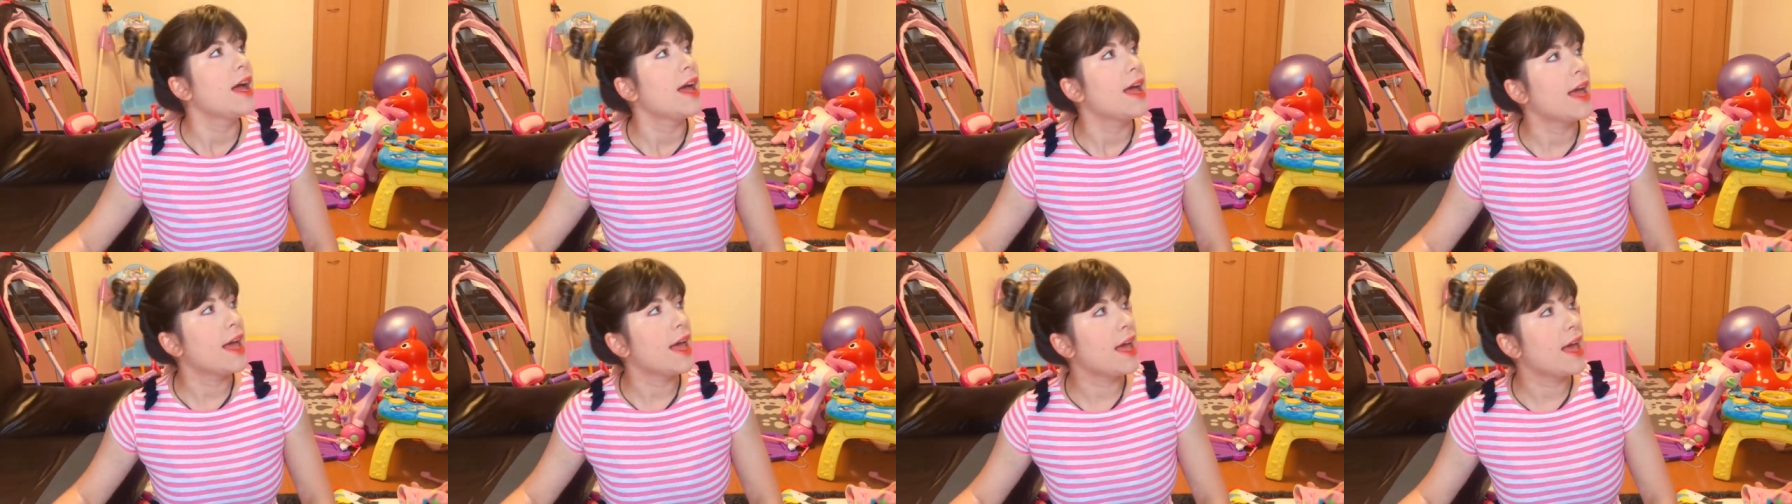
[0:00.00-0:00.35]

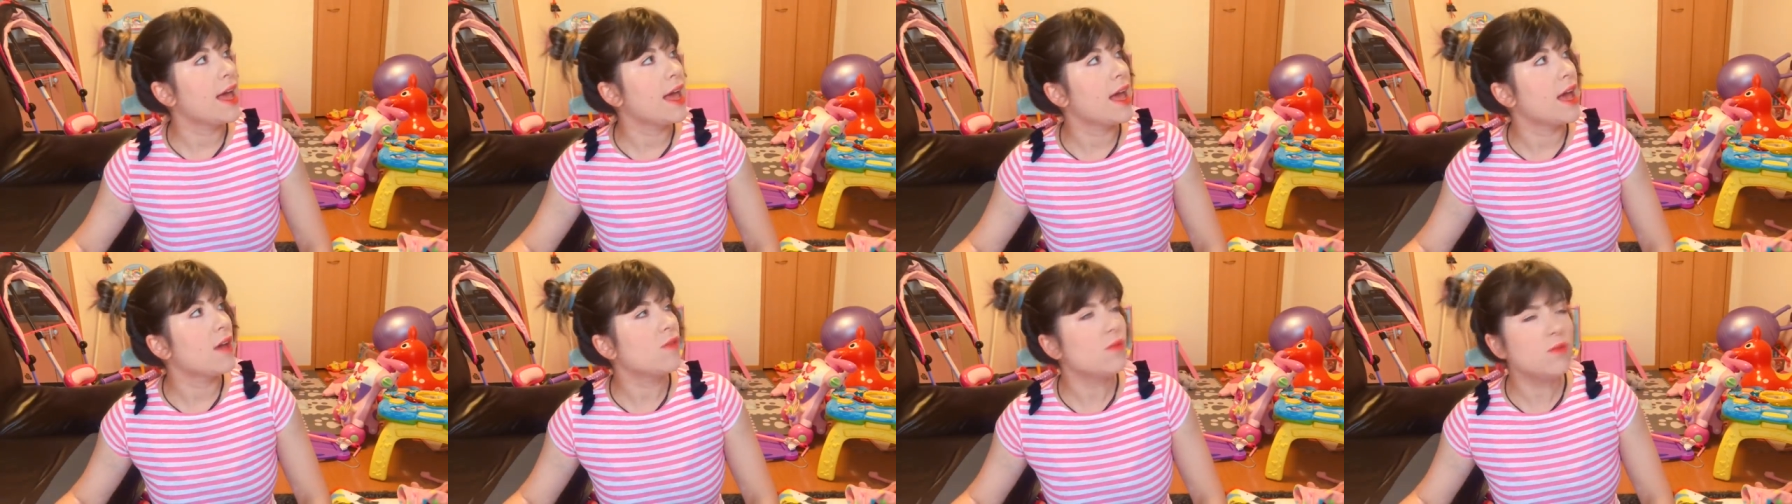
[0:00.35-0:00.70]

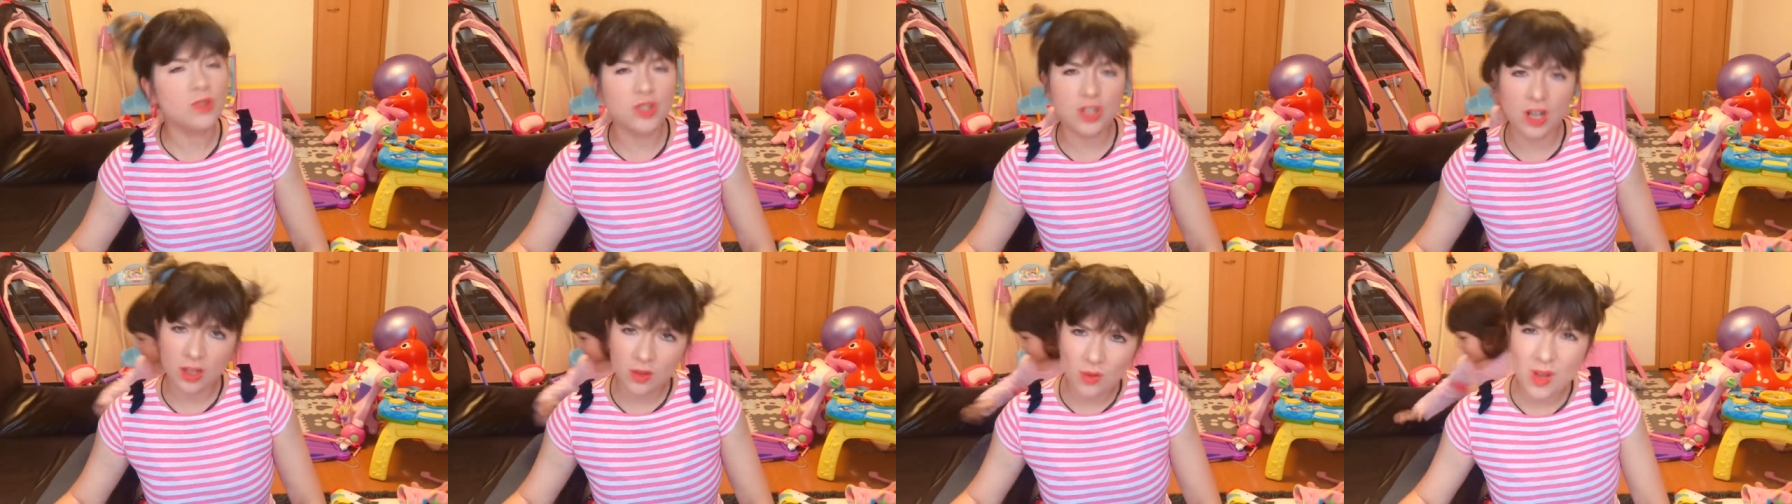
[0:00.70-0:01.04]
É,
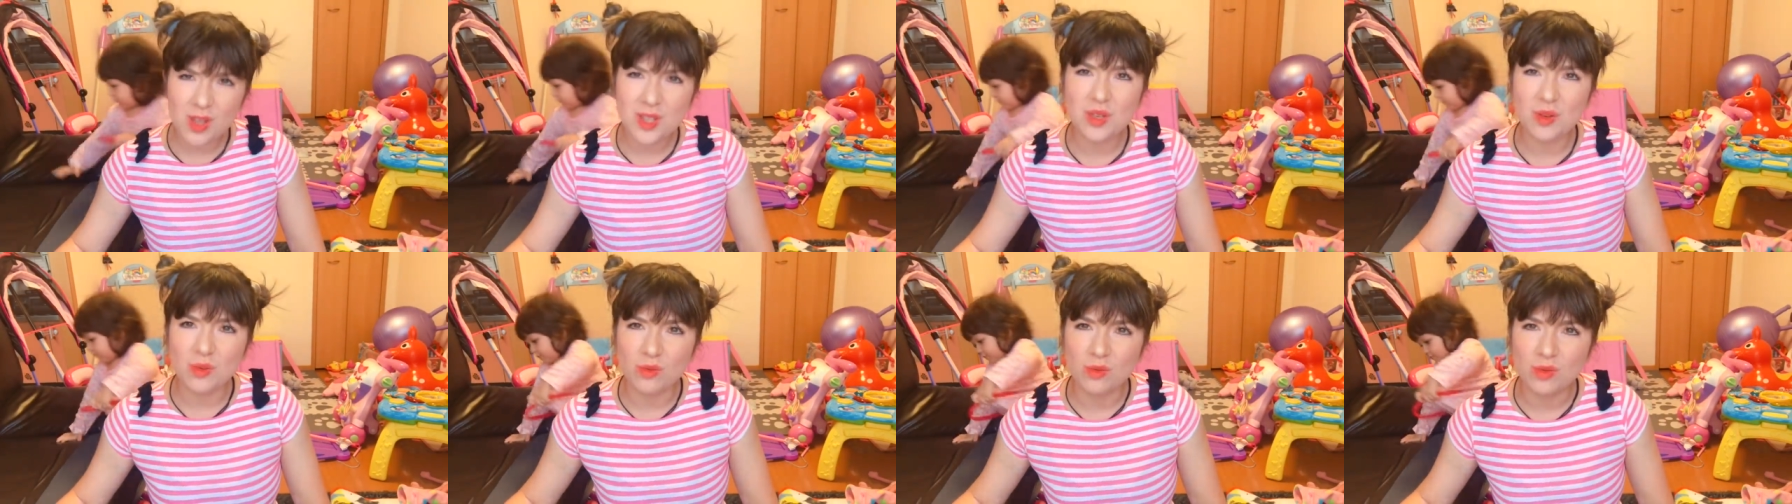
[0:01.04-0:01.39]
vamos tirar do
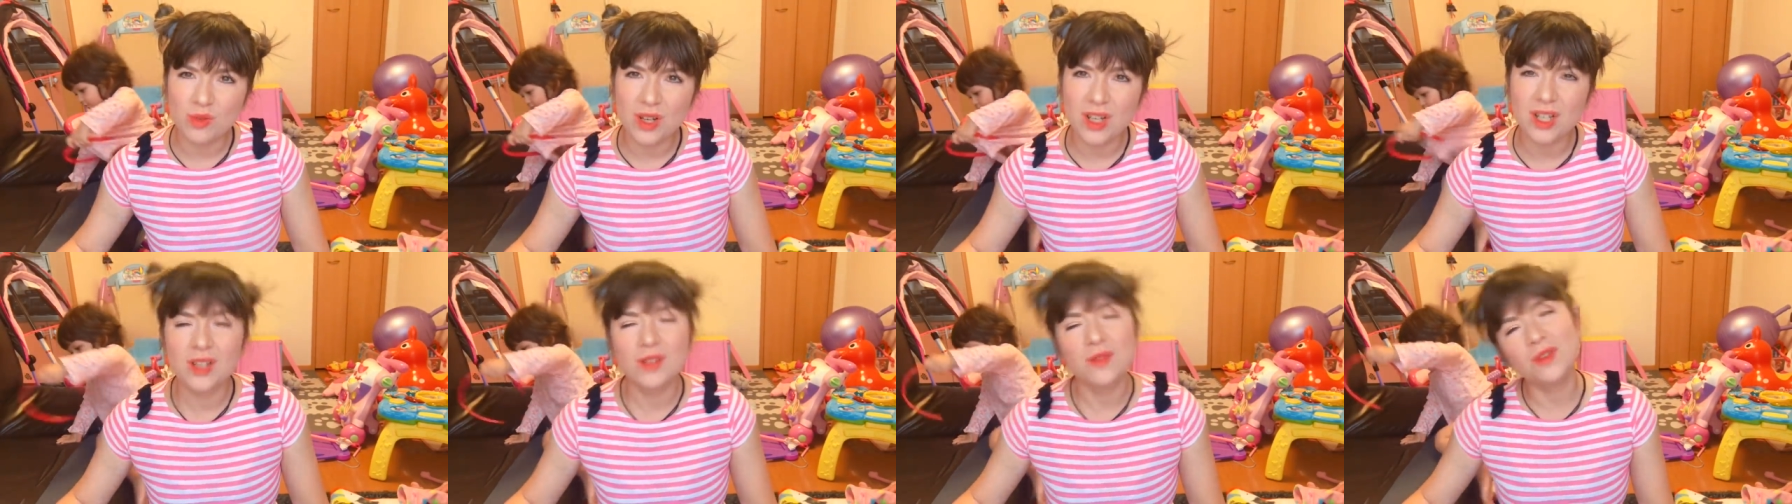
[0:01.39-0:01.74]
assunto,
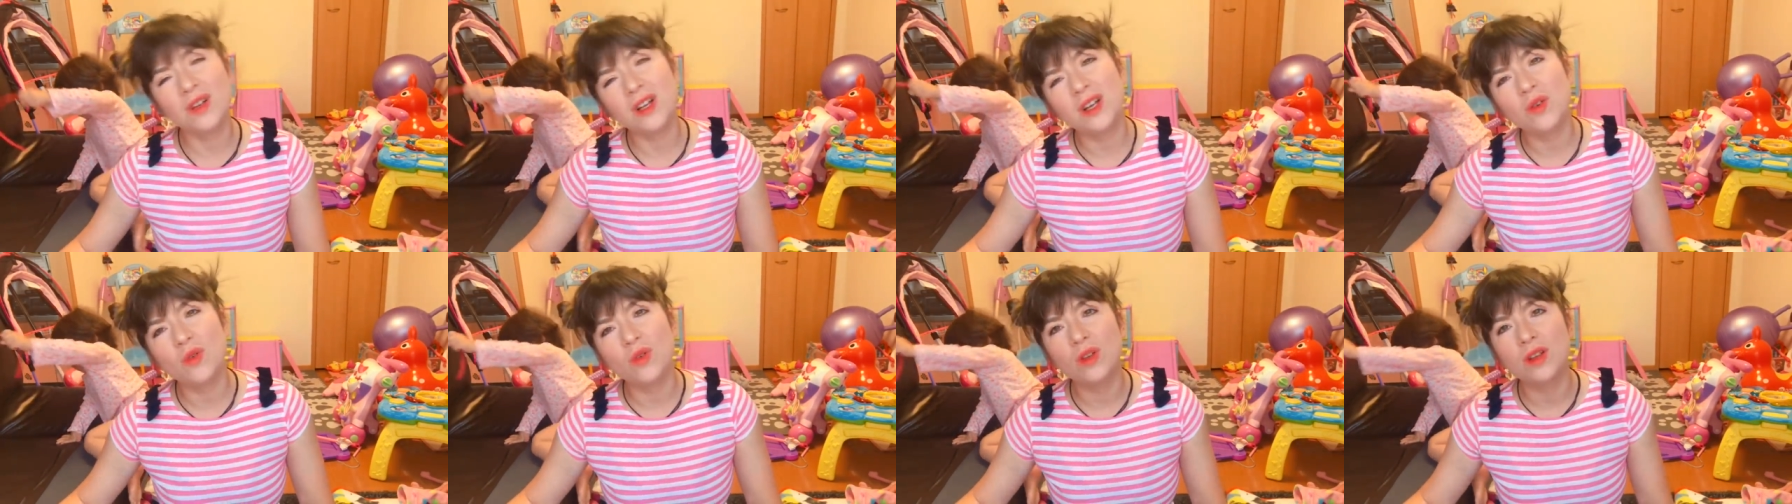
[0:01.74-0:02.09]
né? Não
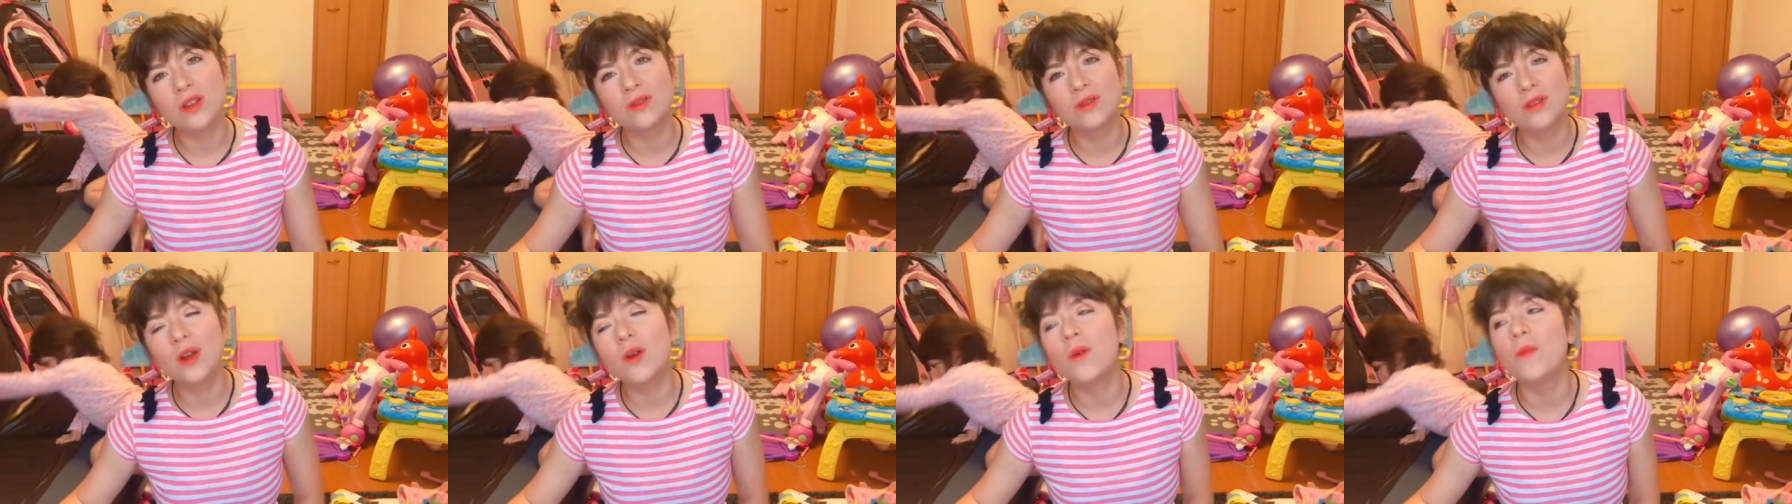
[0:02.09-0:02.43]
ficar
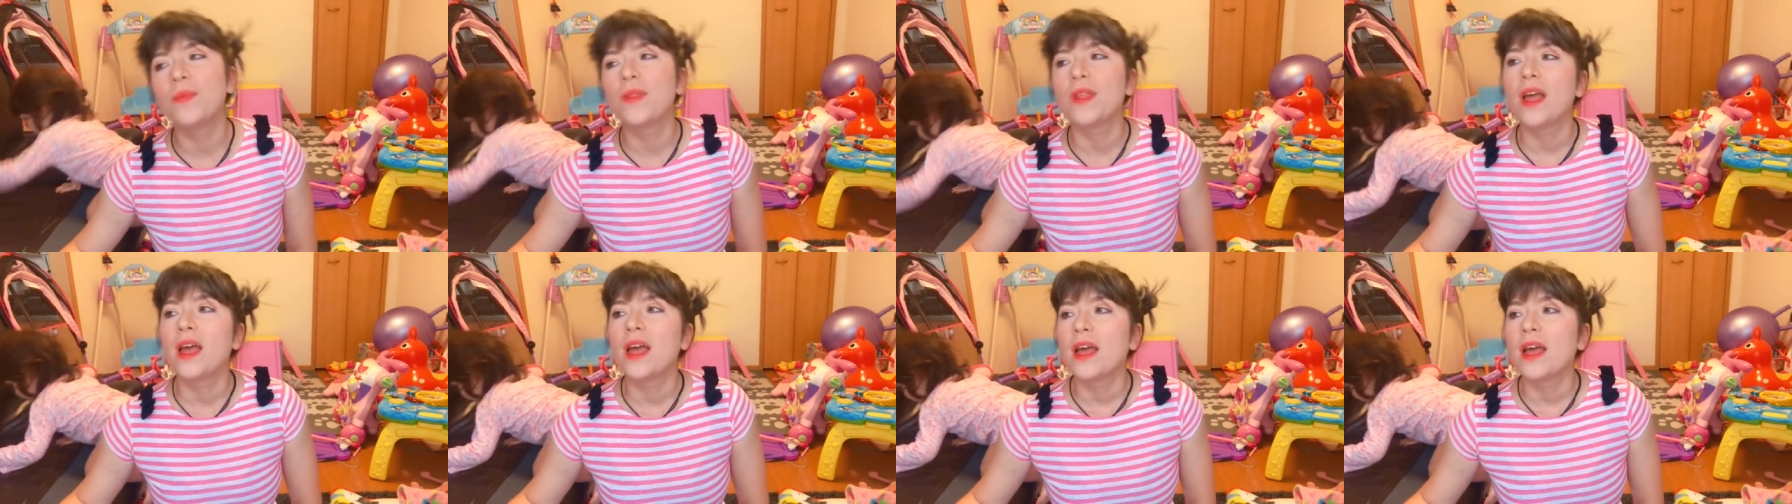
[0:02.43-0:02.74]
enrolando, não.